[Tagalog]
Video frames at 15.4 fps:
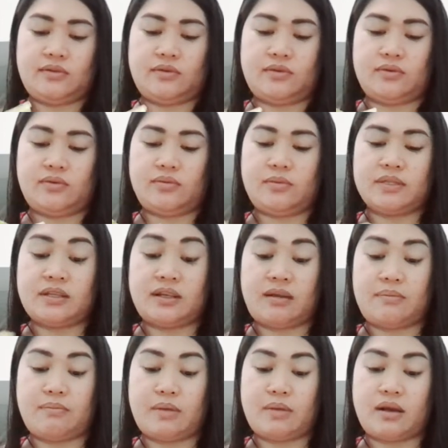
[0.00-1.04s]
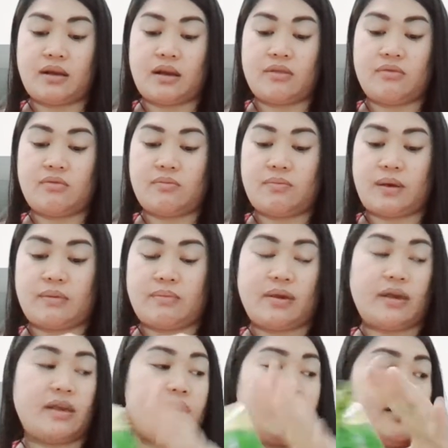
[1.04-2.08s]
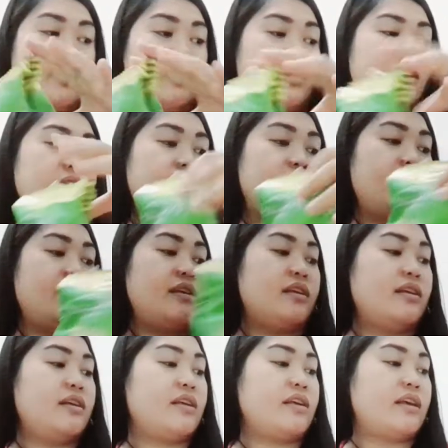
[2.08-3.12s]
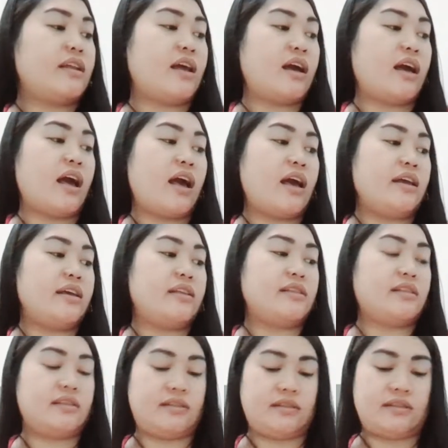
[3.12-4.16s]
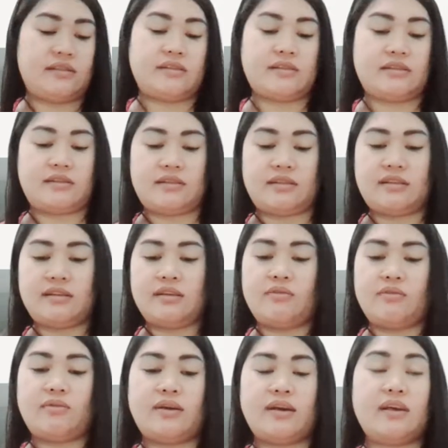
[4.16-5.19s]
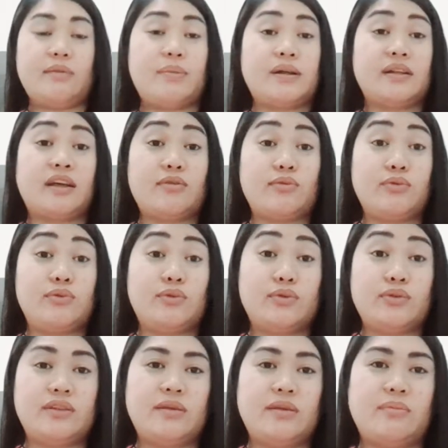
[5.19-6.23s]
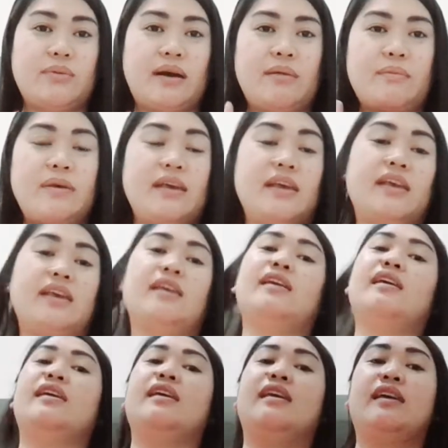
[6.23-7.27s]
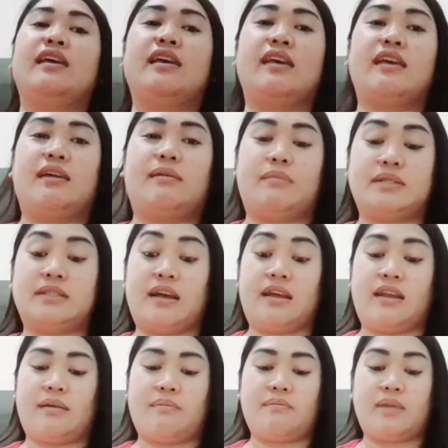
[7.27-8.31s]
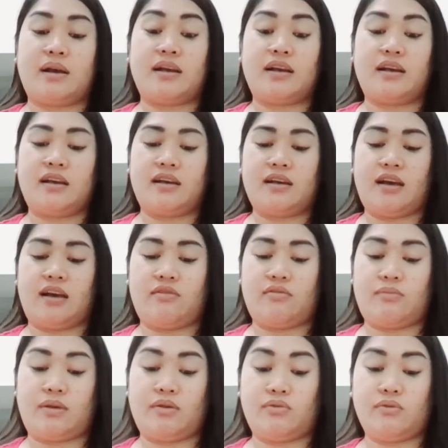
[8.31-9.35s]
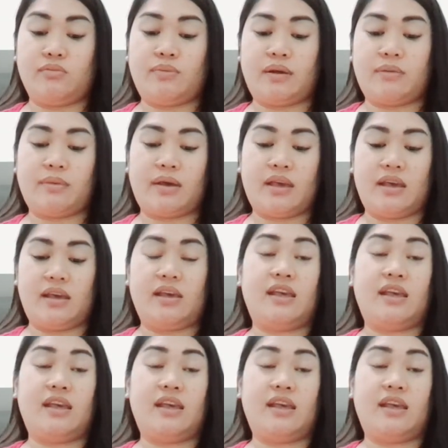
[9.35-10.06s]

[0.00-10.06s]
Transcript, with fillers: So, masarap mag, ano, pag may kinakain. Kaya pag nanonood, ba diba? May masarap mag, ano, manood pag may